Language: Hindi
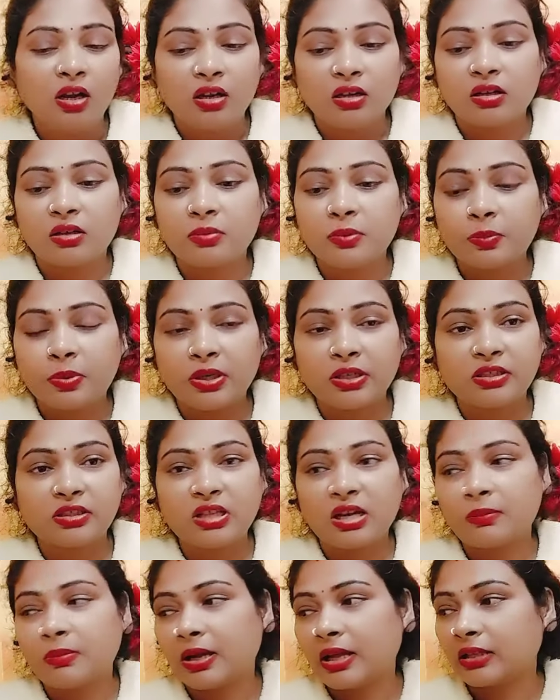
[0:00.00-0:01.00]
कभी
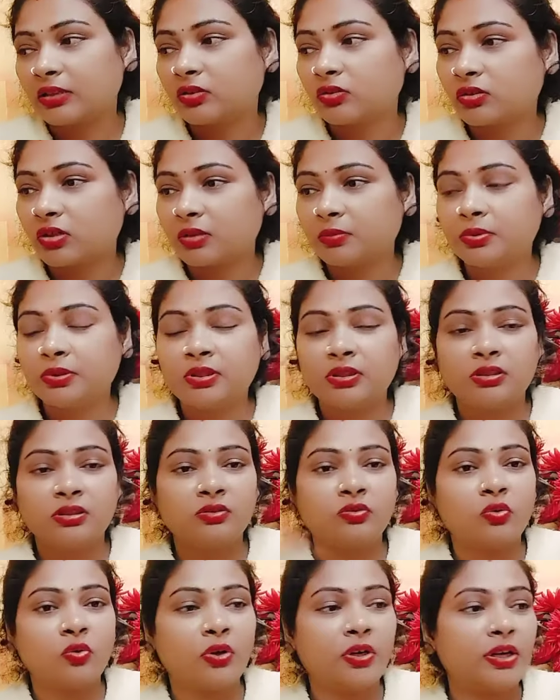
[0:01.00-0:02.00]
फरीदाबाद तो कभी
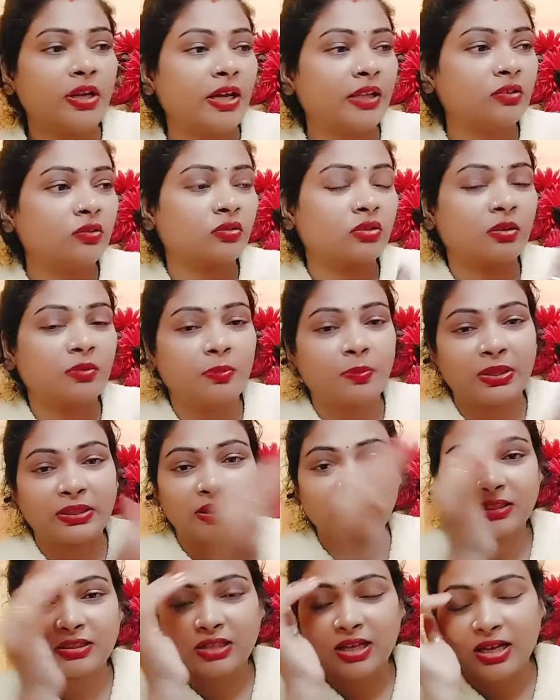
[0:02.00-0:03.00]
नोएडा तो कभी पता
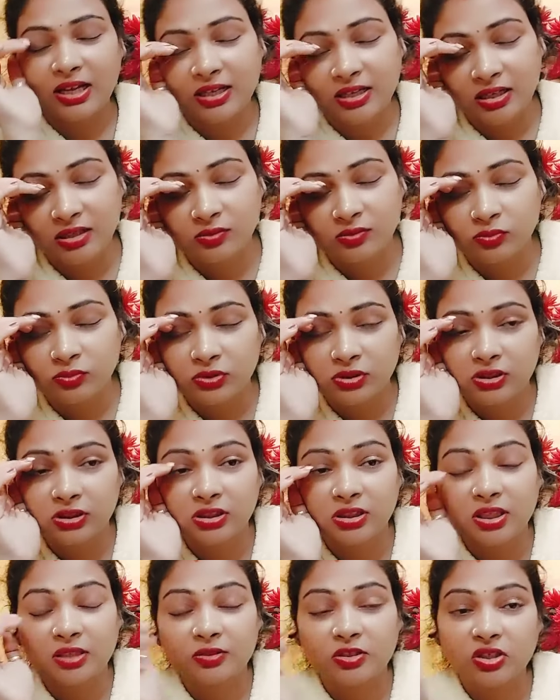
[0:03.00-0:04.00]
नहीं कहाँ कहाँ कूदती
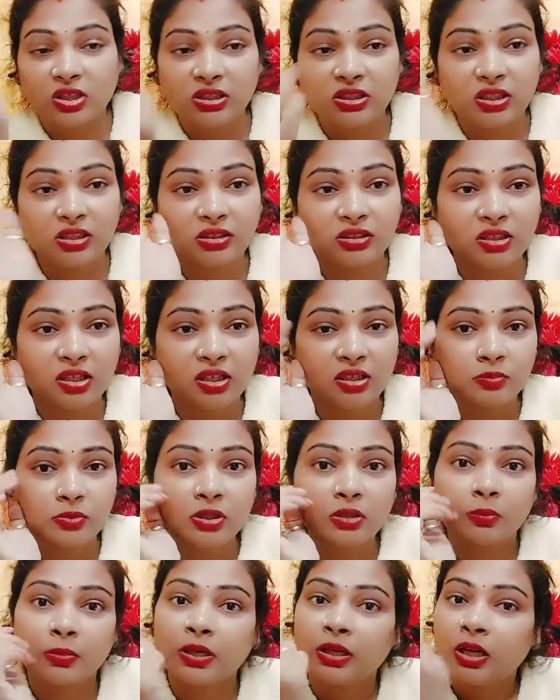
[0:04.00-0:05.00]
है चल जाती है एक मिनट
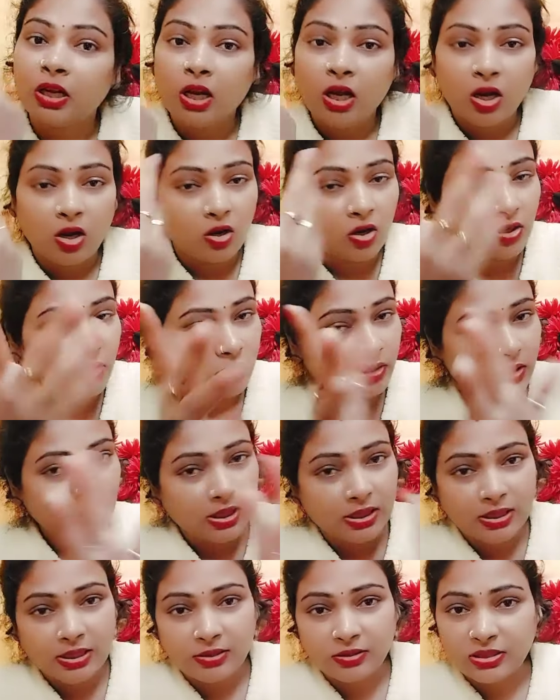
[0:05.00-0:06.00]
में और
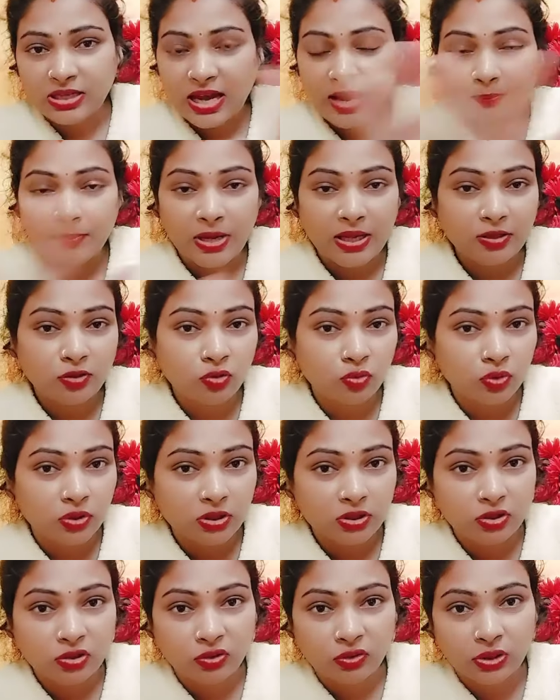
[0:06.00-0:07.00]
लेकिन झापा झोरी
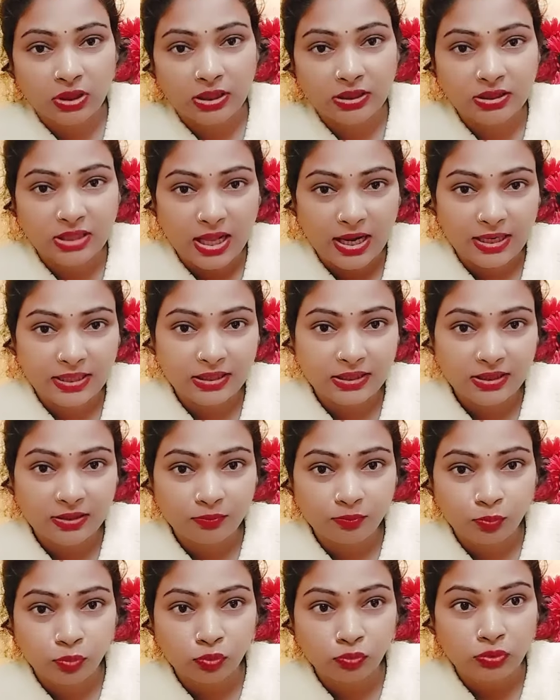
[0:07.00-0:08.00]
झोले साड़ी
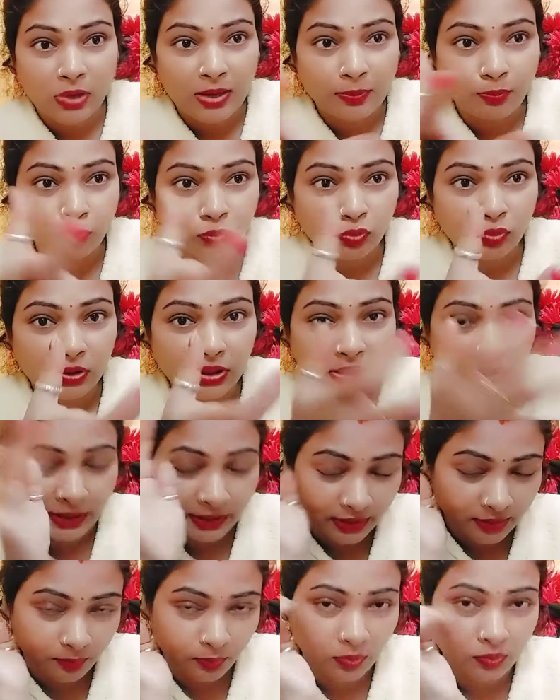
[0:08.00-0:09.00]
पुआ पूड़ी ले
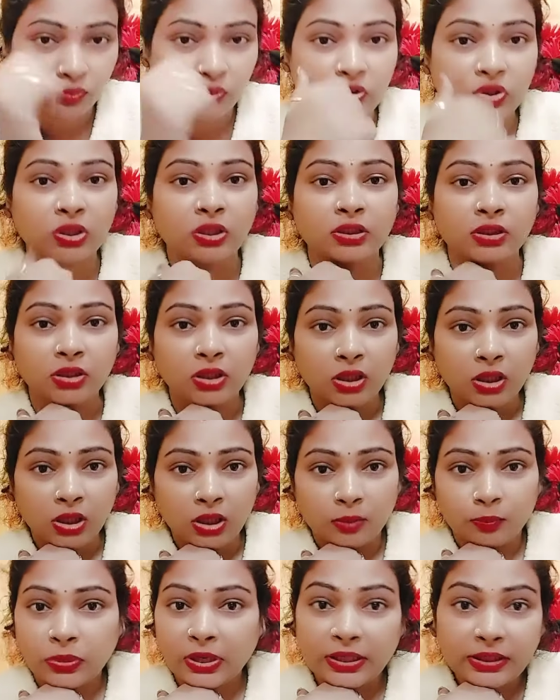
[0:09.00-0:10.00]
पहुँच गई
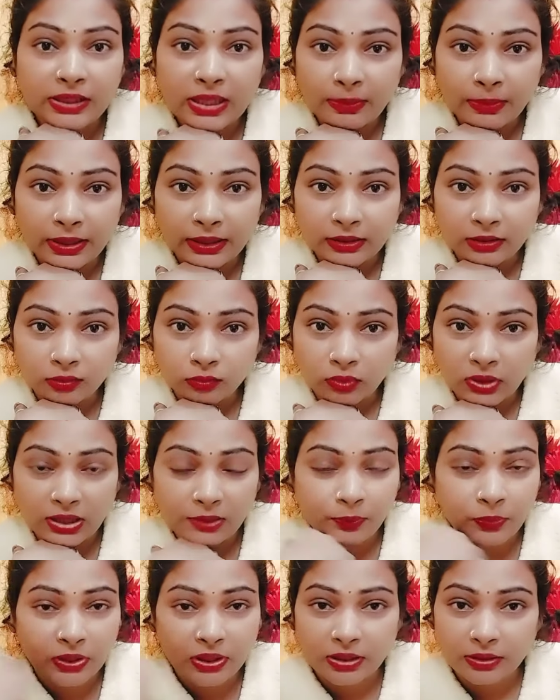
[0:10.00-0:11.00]
फरीदाबाद वहाँ
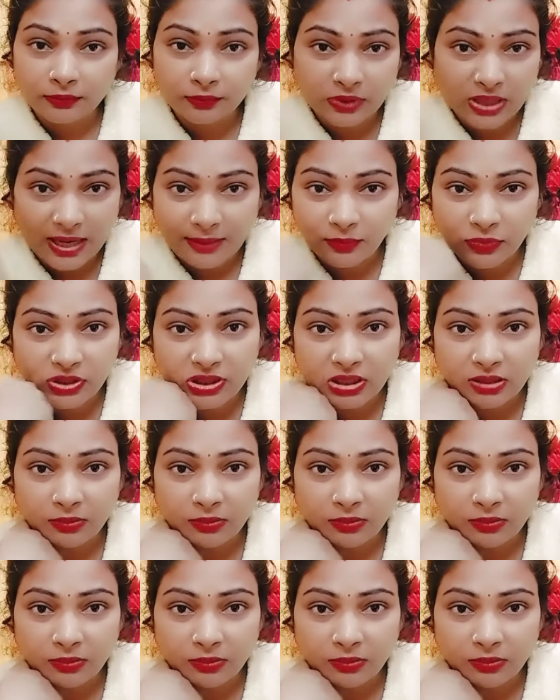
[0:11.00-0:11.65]
पे कामनी जी के